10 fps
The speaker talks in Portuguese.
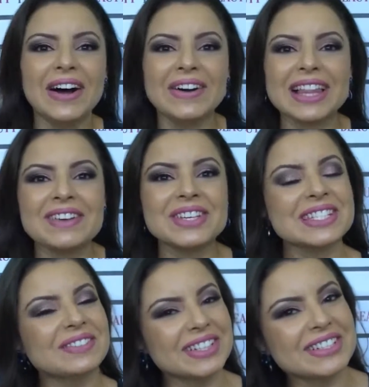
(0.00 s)
Olá meus
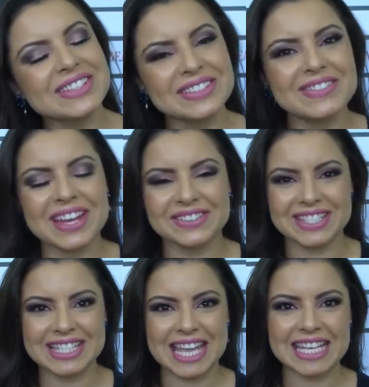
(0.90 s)
amores, tudo bem com
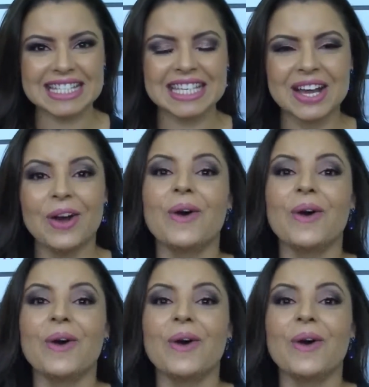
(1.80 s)
vocês?